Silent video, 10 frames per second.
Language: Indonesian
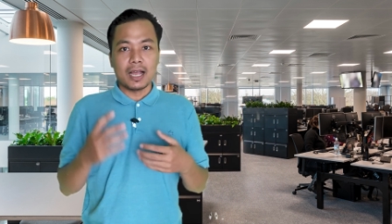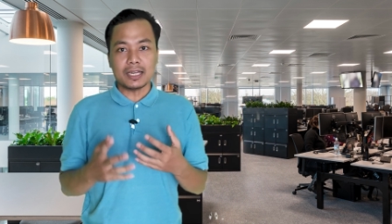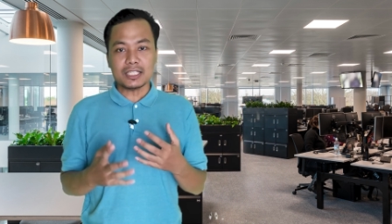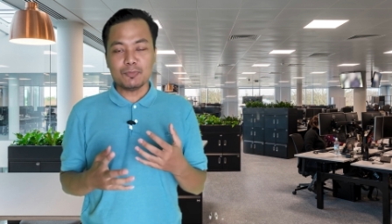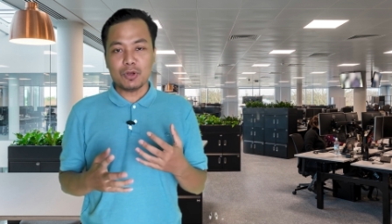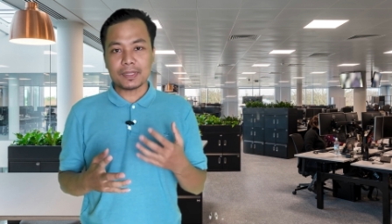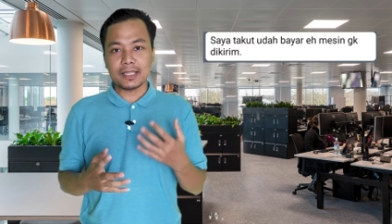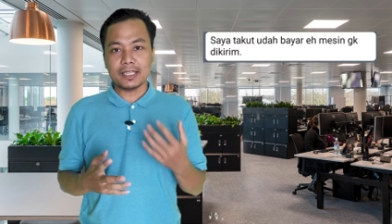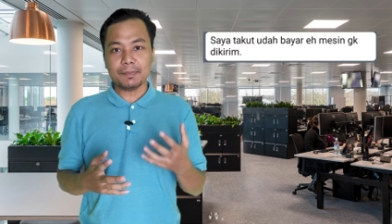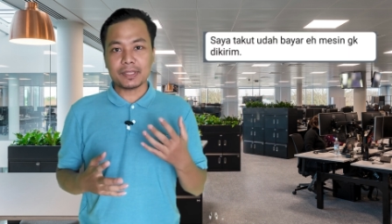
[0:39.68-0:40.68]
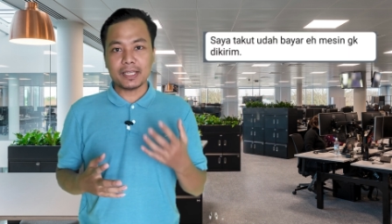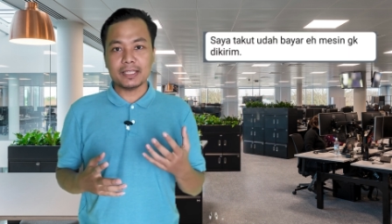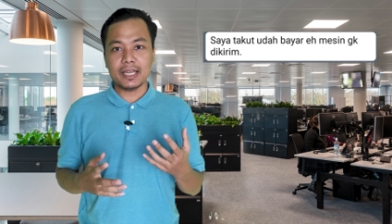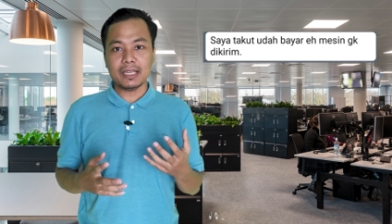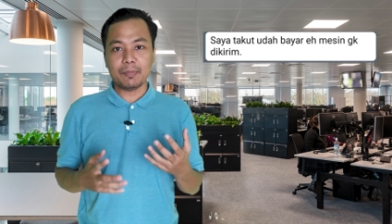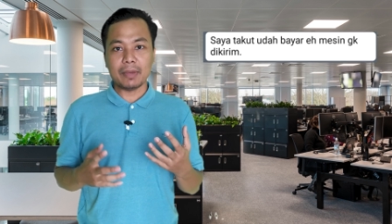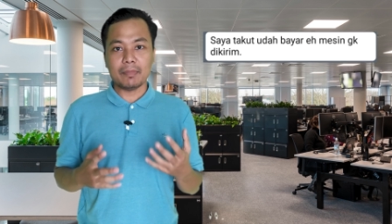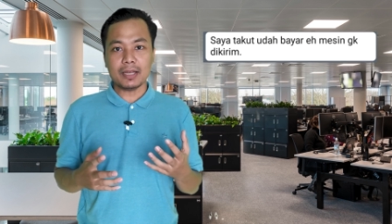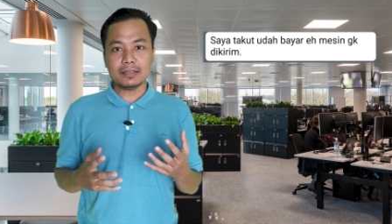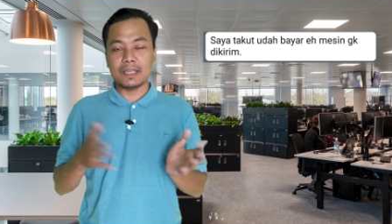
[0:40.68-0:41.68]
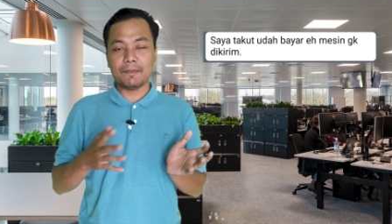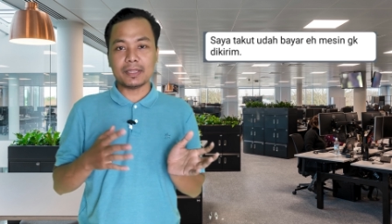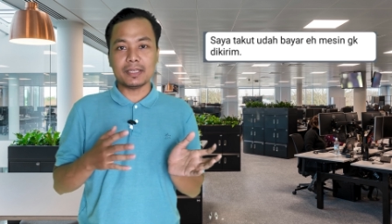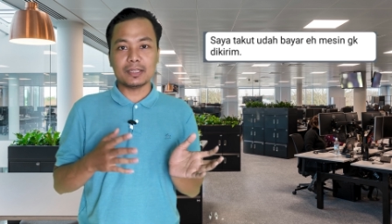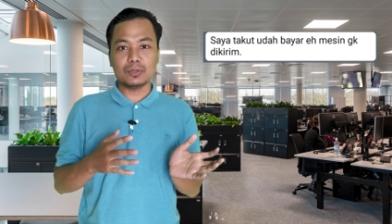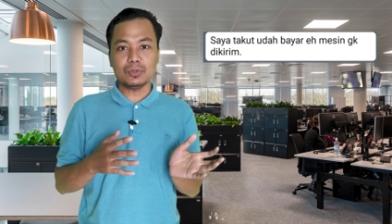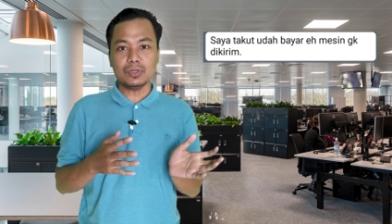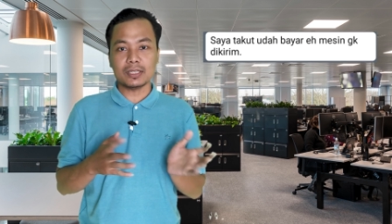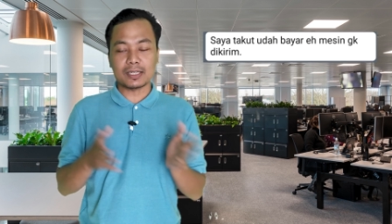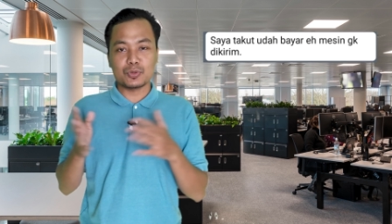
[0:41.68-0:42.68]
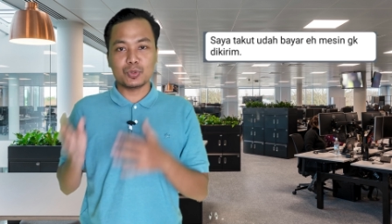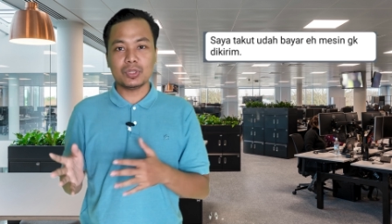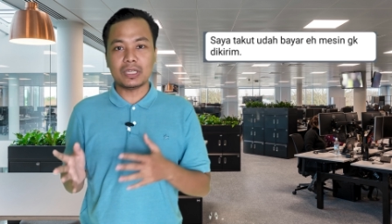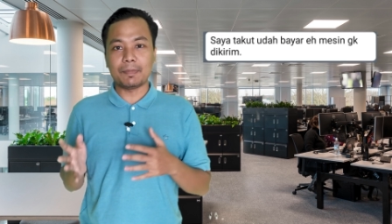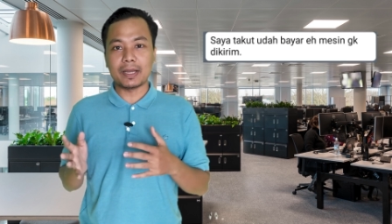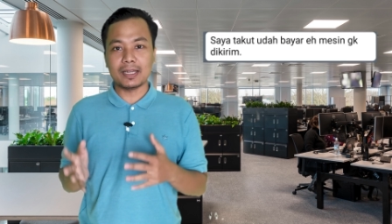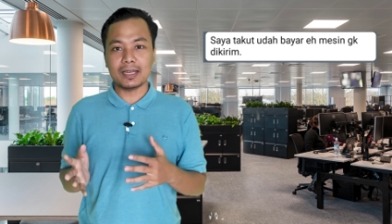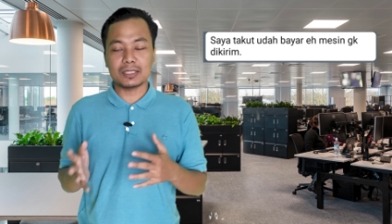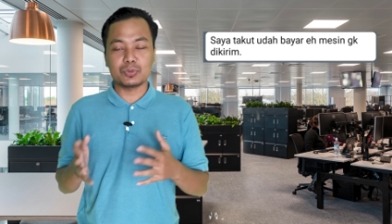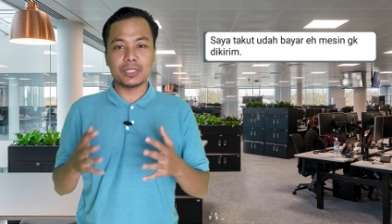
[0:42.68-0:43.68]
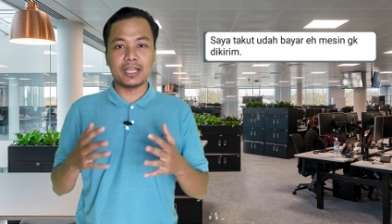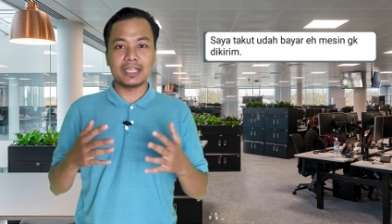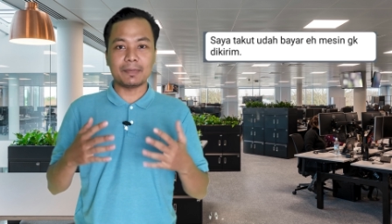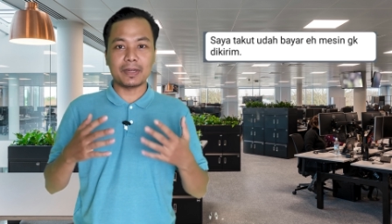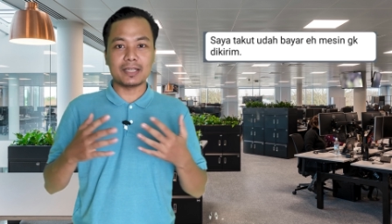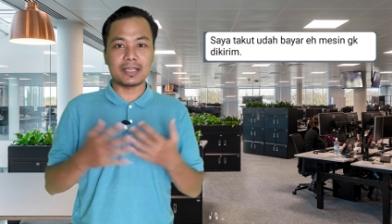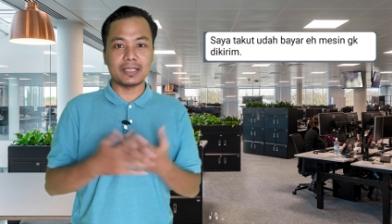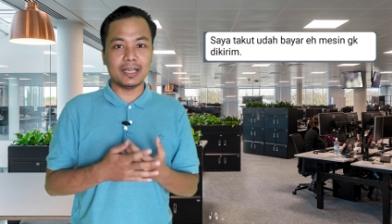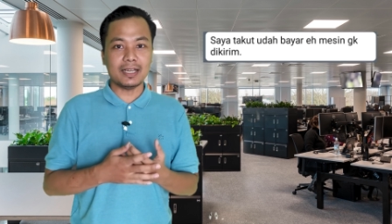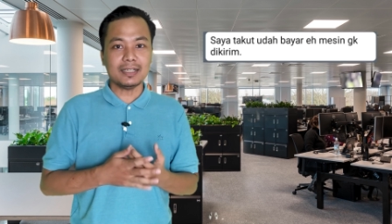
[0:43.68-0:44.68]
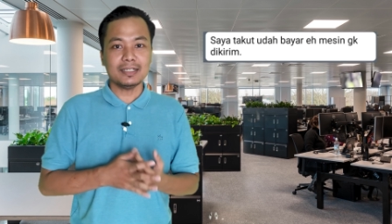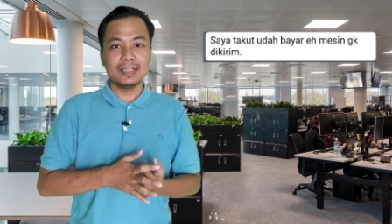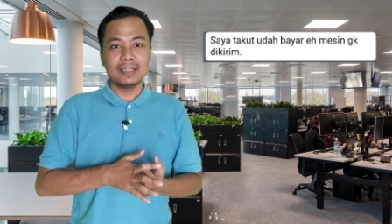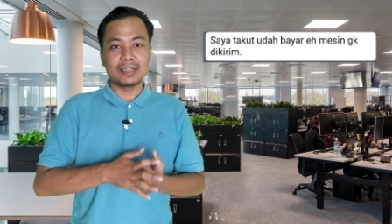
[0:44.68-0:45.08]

ada sebuah pertanyaan-pertanyaan yang memang sifatnya itu tersudut kepada kecurigaan kepada saya